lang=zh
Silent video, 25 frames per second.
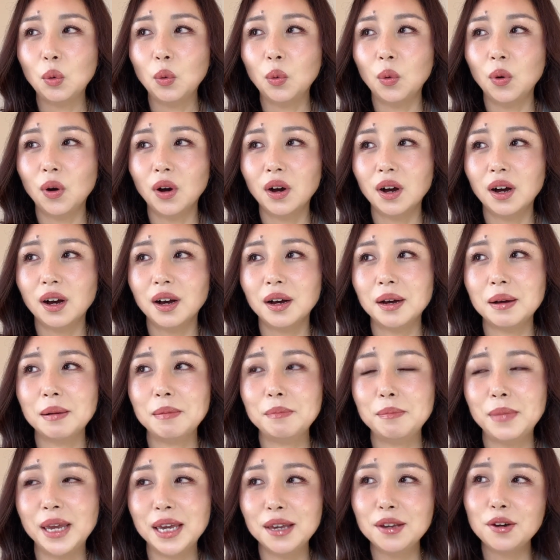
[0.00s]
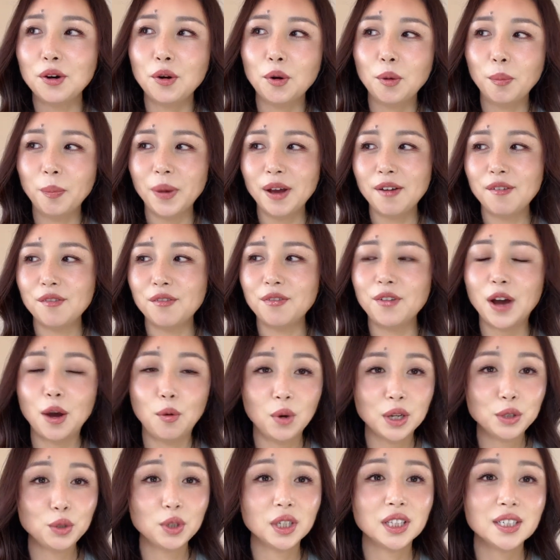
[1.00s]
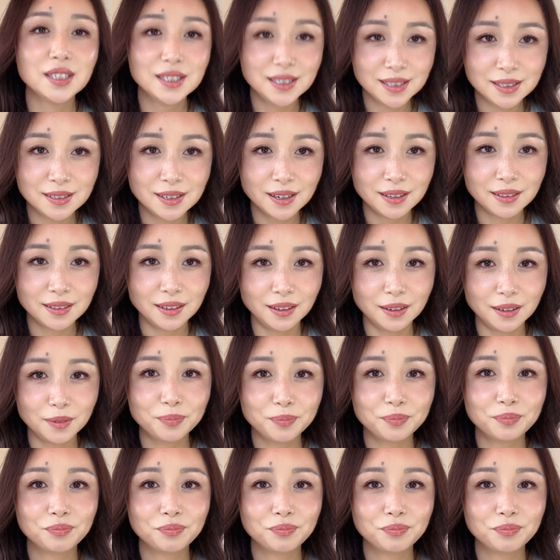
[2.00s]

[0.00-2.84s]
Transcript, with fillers: 我没有办法完全的信任你。